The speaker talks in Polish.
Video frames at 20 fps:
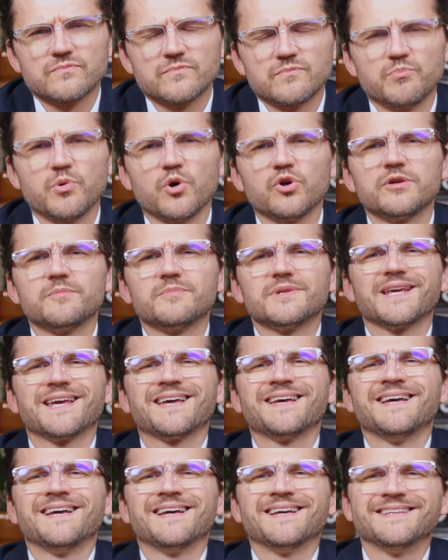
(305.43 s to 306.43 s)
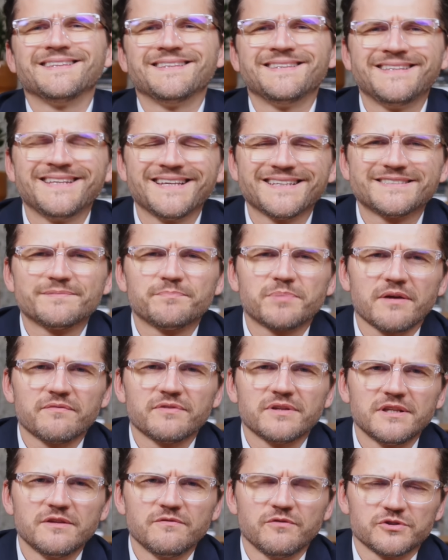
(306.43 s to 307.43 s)
Boli mnie
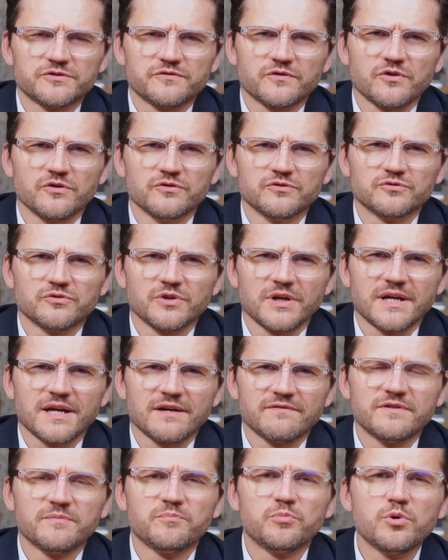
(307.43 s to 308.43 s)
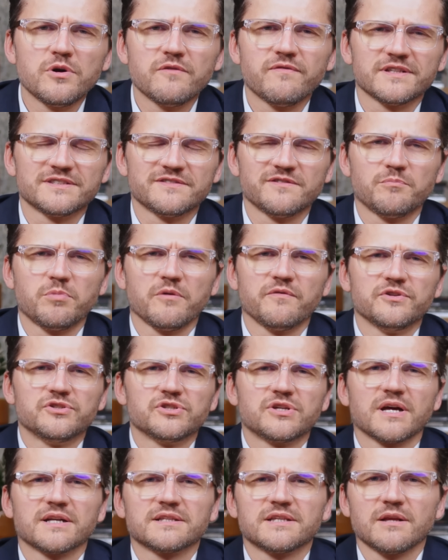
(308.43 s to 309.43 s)
niesprawiedliwość w końcu, jaka wypływa z
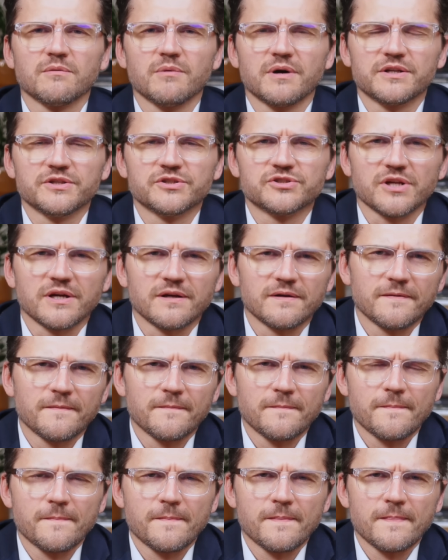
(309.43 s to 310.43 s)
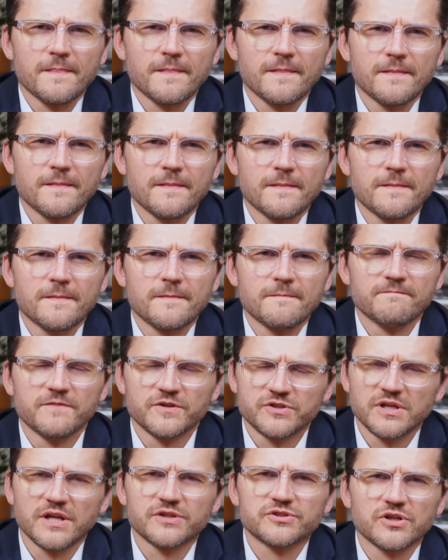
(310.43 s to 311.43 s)
wypowiedzi kardynała Rysia.
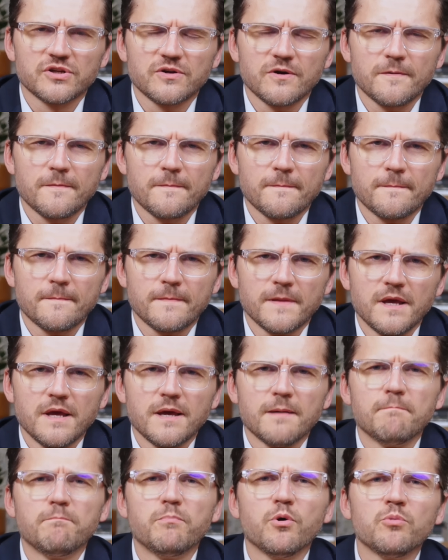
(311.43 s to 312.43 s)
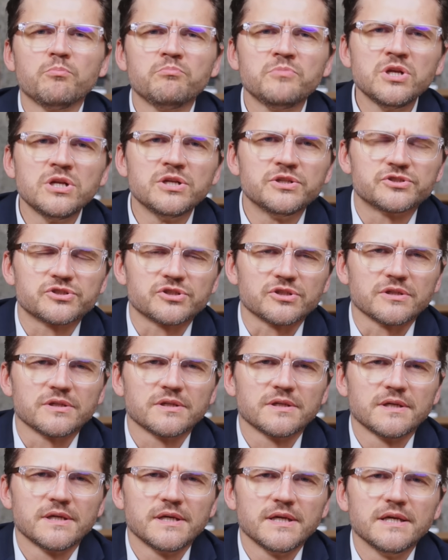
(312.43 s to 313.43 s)
Wiecie dlaczego? Bo milczy
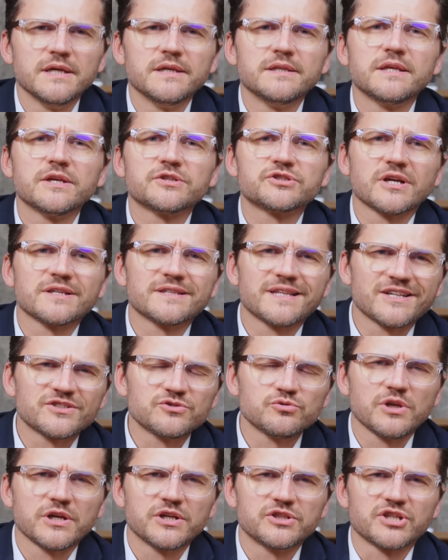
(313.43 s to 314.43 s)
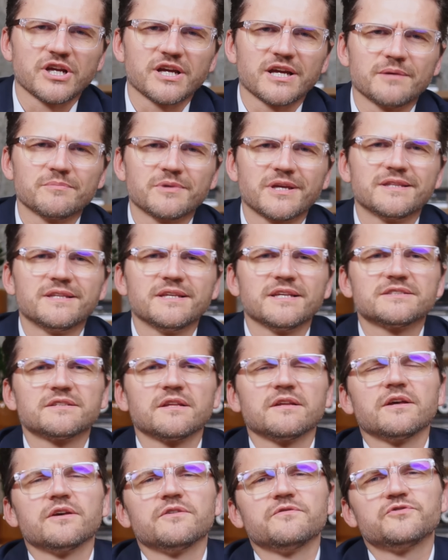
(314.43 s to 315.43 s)
i nie szantażuje grzechem, kiedy
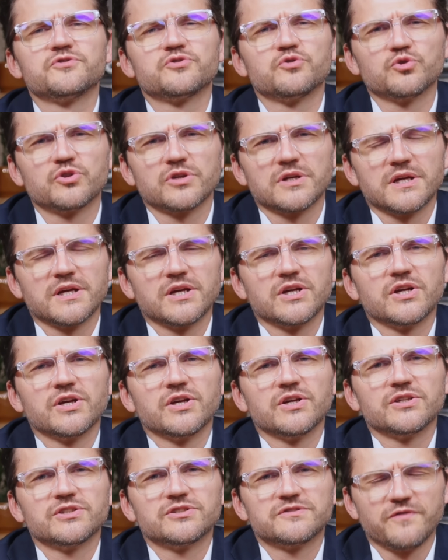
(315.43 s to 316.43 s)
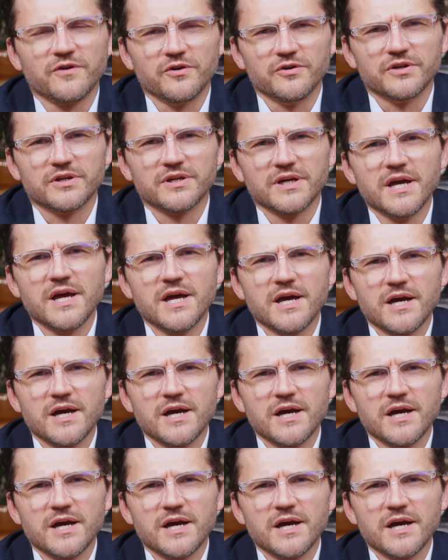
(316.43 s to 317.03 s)
jest wśród swoich.